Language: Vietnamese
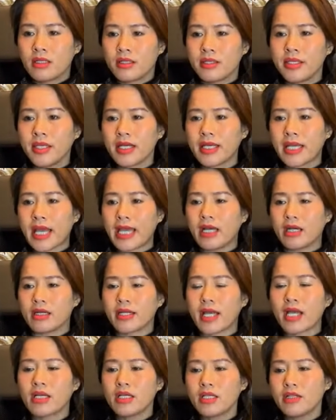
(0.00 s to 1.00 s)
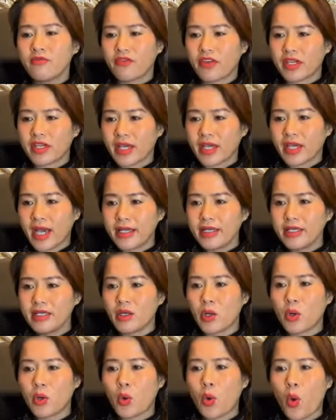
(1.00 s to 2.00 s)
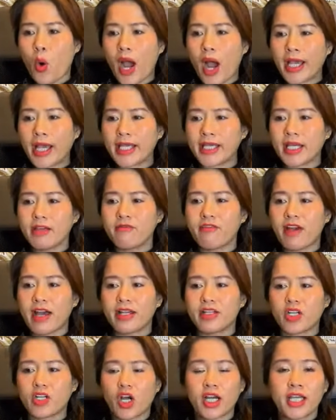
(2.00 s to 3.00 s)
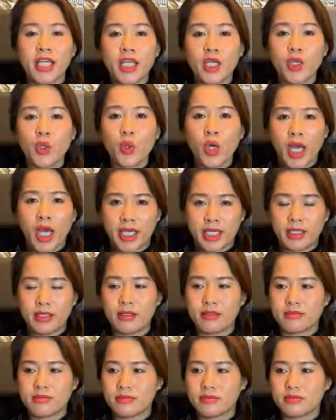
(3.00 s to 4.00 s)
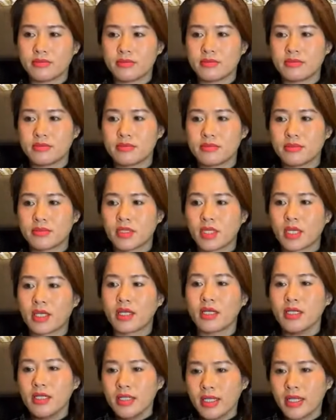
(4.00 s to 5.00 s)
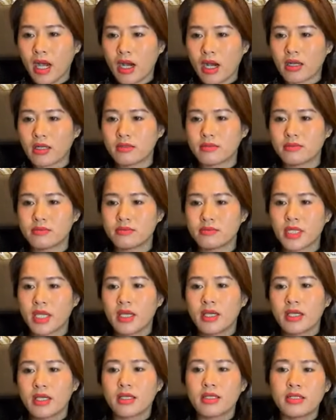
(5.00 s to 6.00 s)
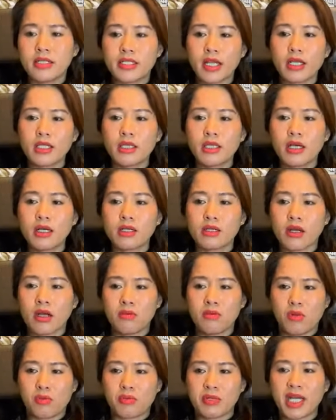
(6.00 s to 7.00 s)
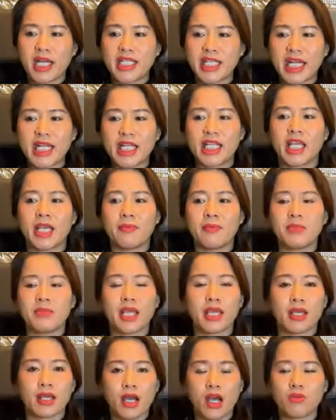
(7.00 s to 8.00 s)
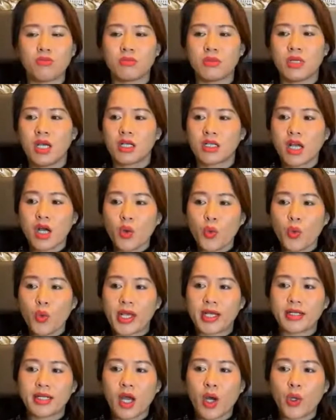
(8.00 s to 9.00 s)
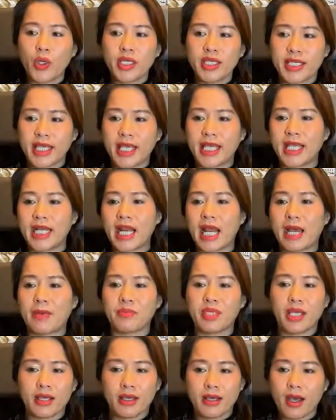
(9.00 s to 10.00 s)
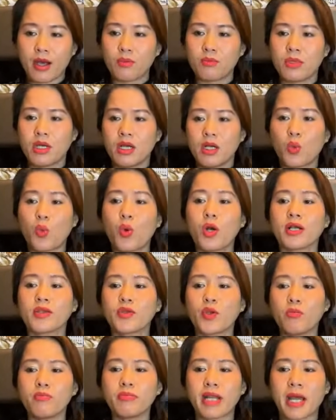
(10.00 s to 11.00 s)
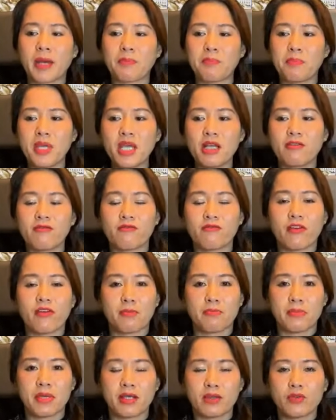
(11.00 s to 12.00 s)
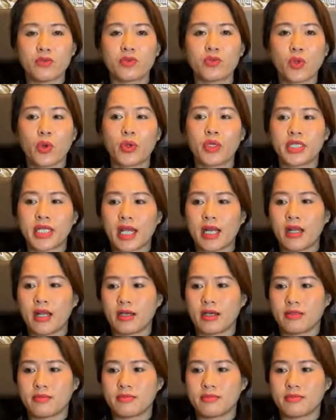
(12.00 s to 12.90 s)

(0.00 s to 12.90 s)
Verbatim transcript: nhưng ngay ở các cương vị ấy ngoài cái vai trò hiếu hỷ cười gật người trí thức có một cái trách nhiệm gì không có quyền nói gì làm gì không quần chúng đã biết và miễn tôi trả lời